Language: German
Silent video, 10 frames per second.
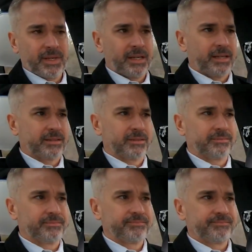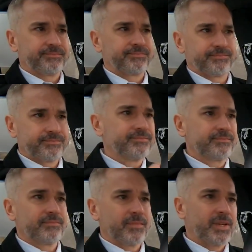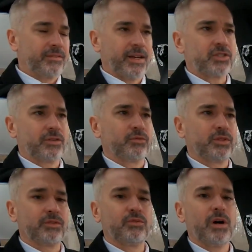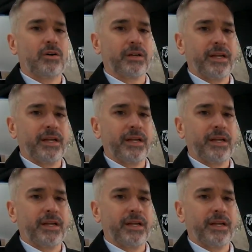Also ich weiß schon, wo die Ruhe auch